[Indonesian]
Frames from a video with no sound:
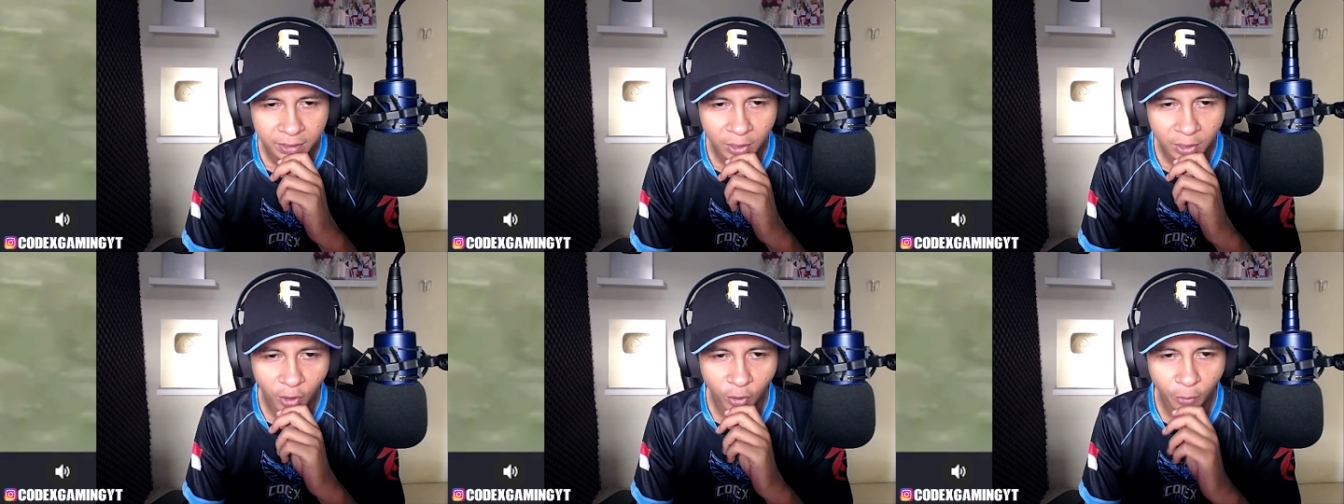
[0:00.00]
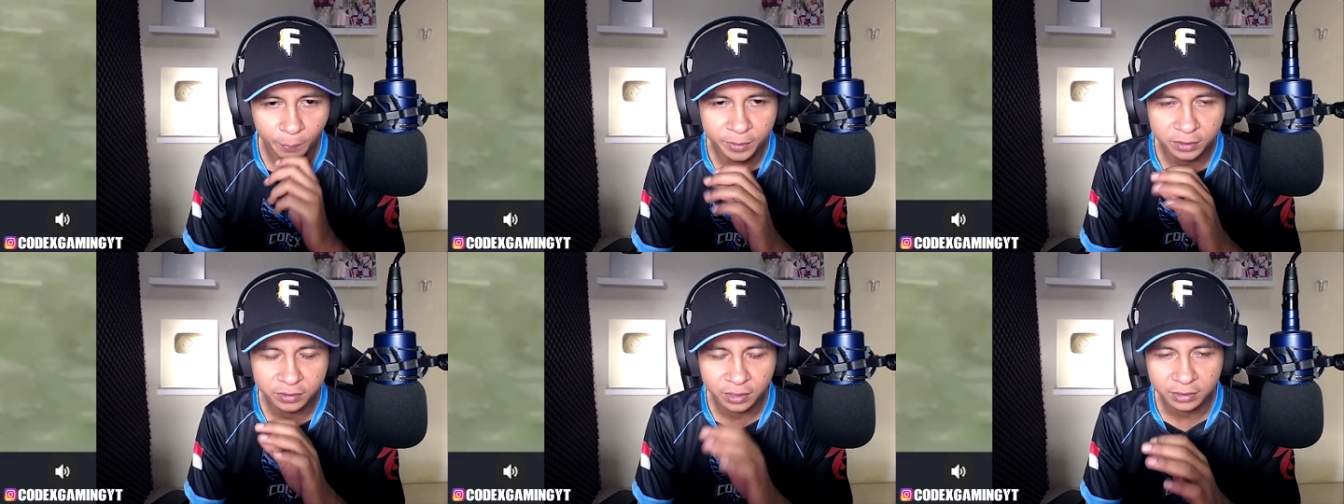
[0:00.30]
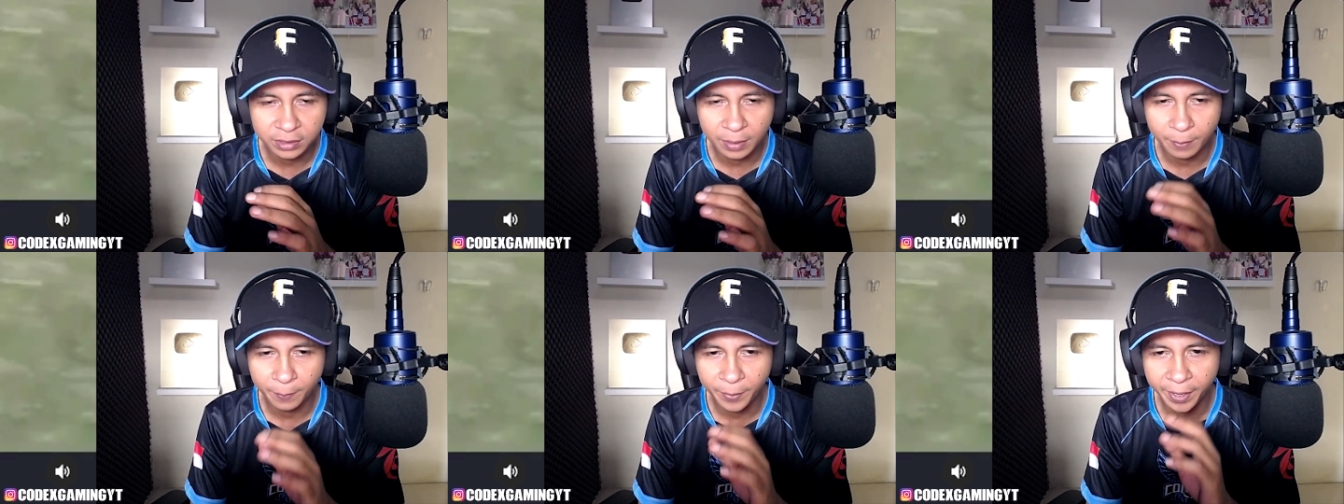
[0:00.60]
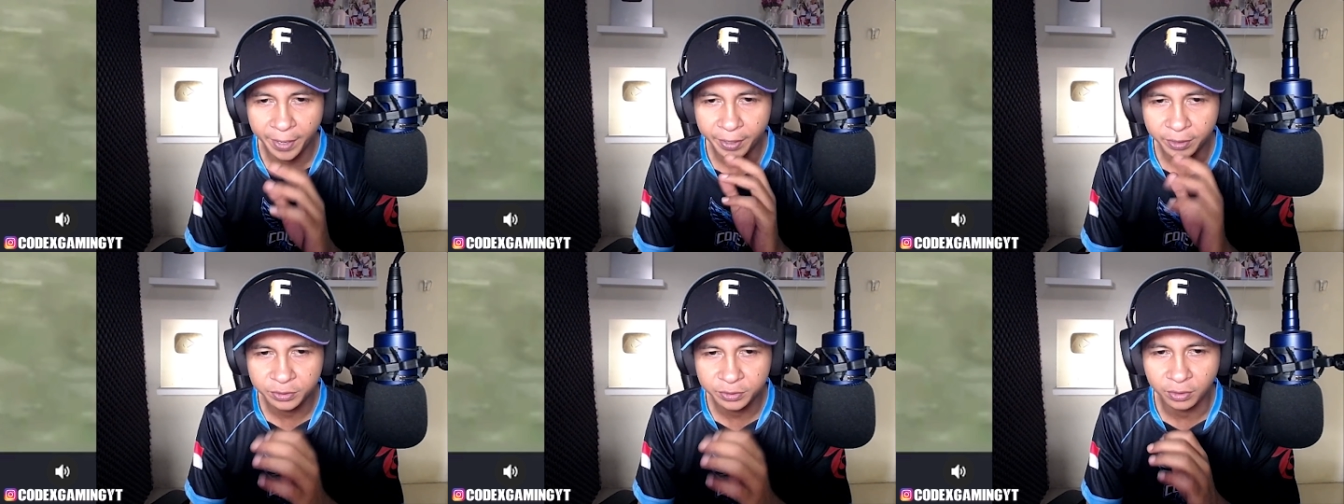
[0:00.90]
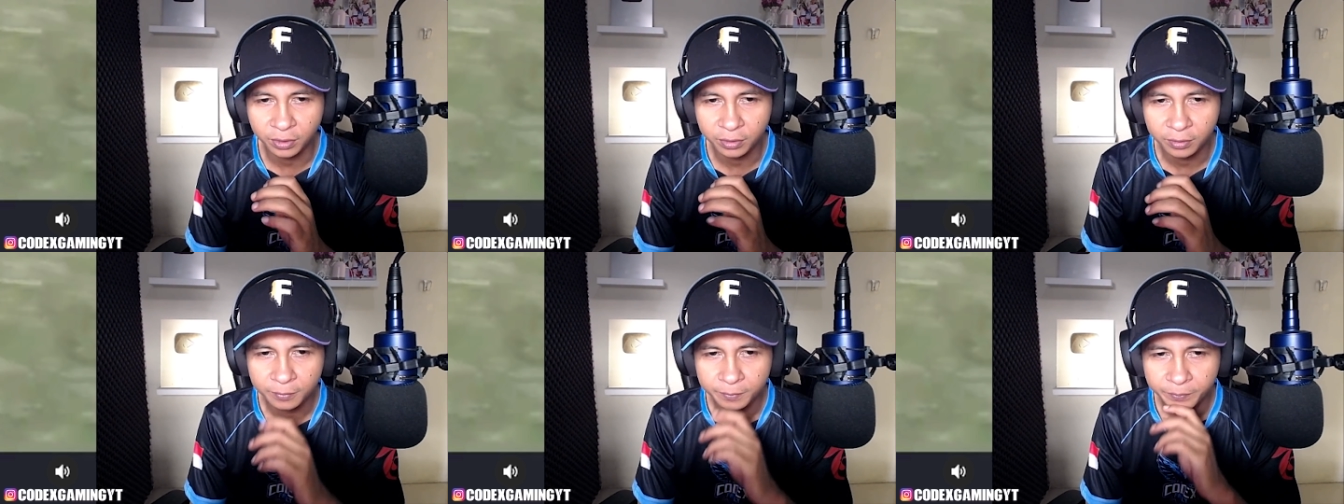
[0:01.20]
Kalau bisa sampai
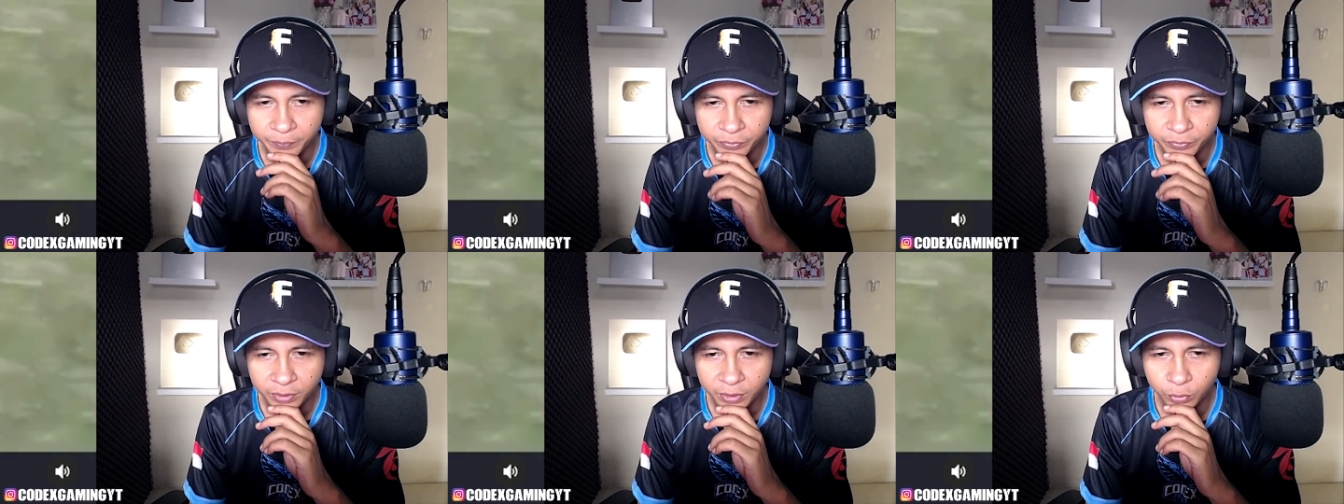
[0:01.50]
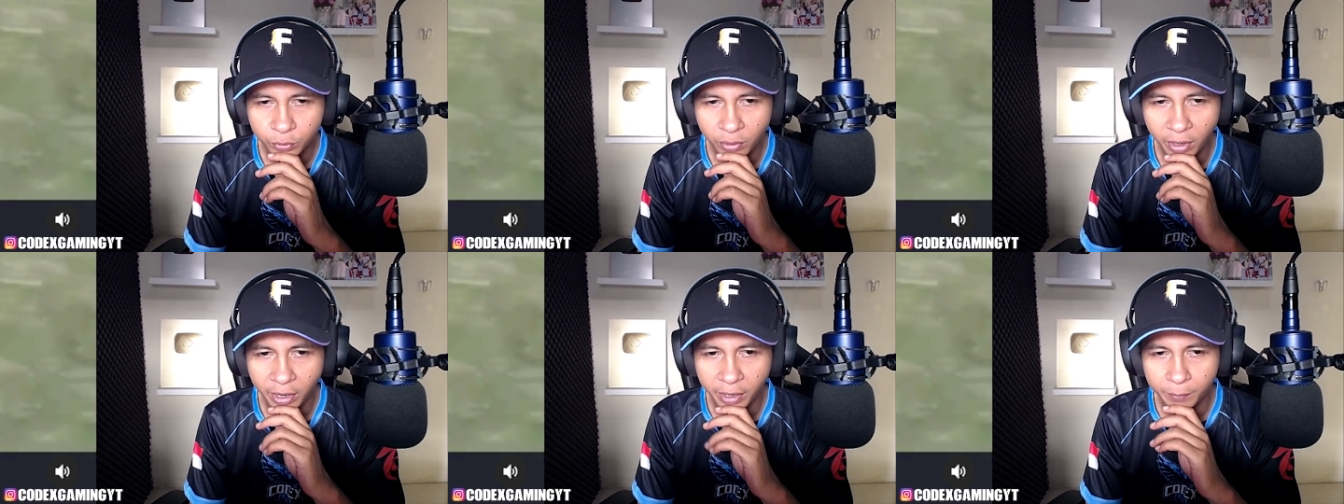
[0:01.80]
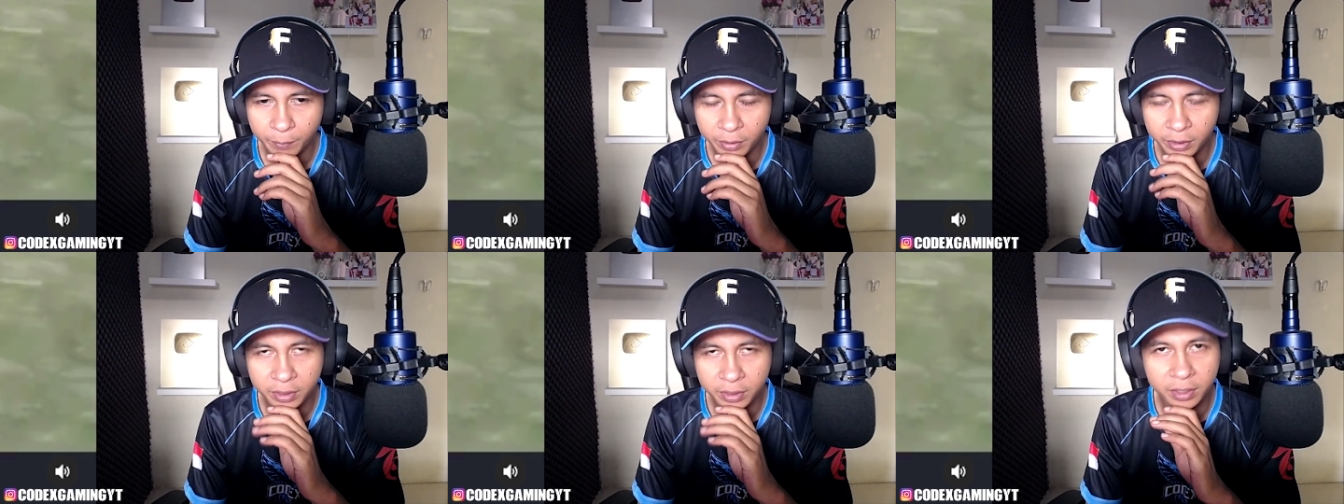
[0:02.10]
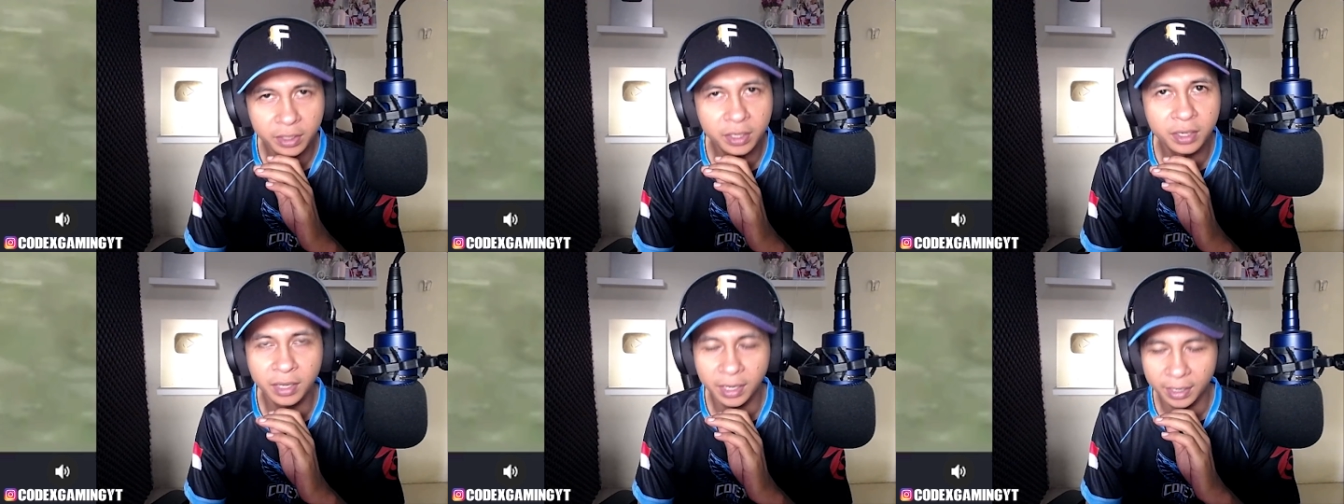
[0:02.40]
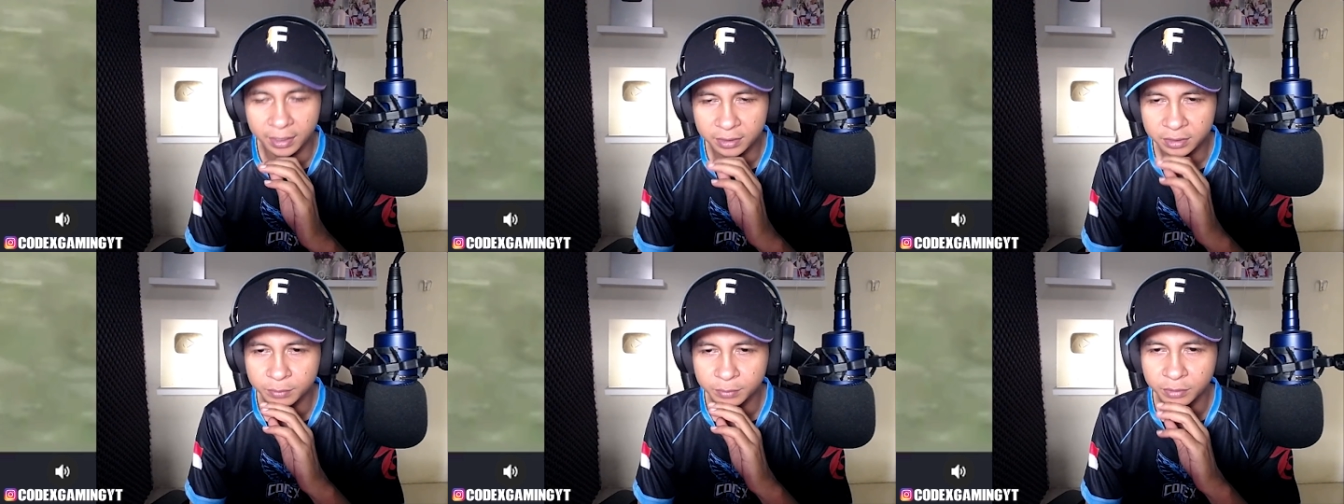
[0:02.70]
headshot itu aimnya e
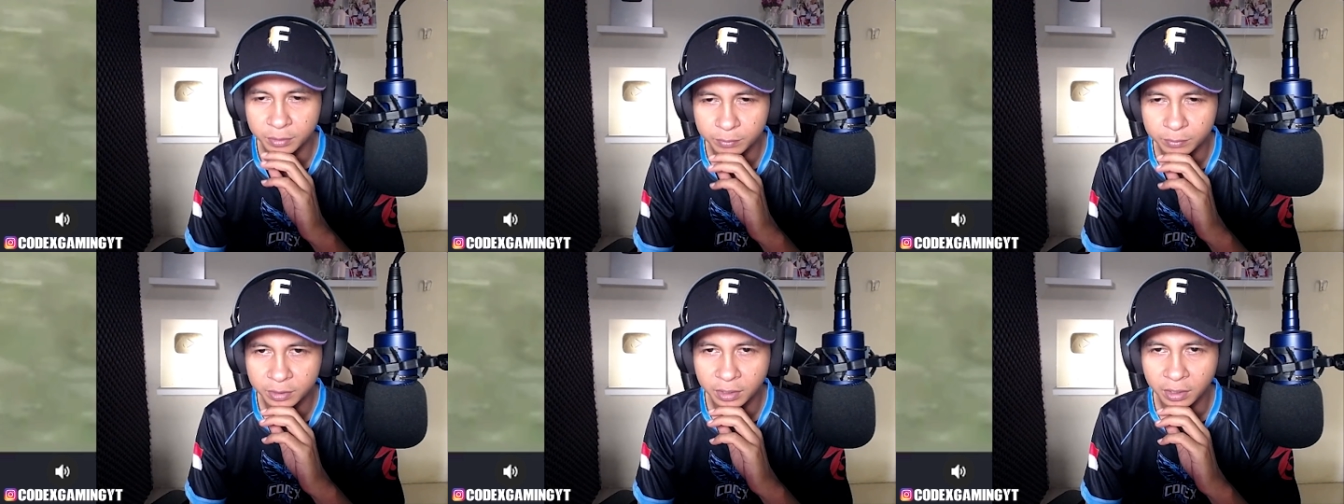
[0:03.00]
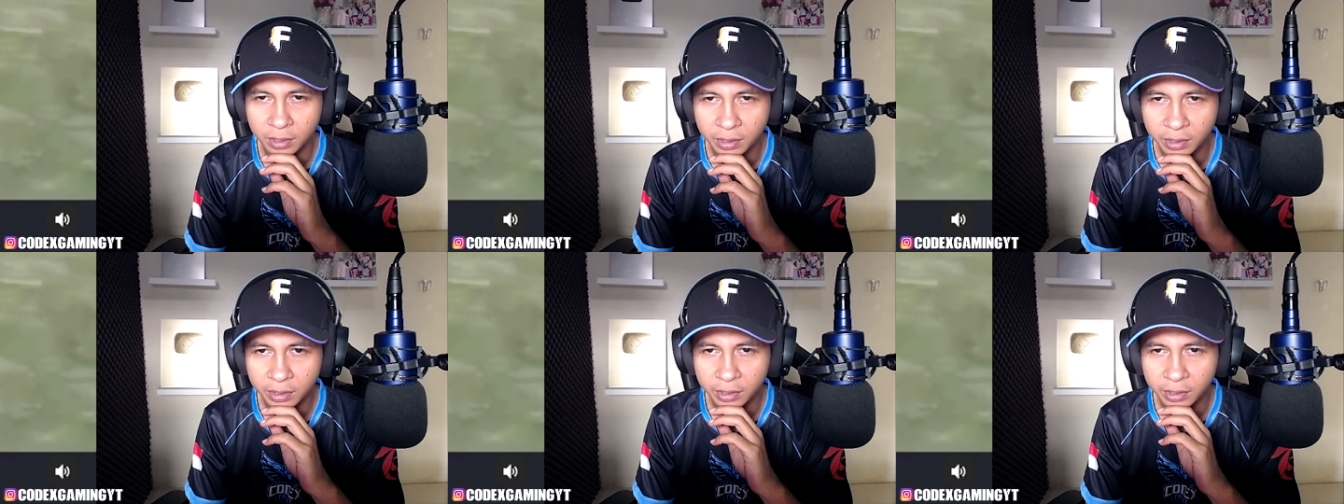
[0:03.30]
gila sih bener-bener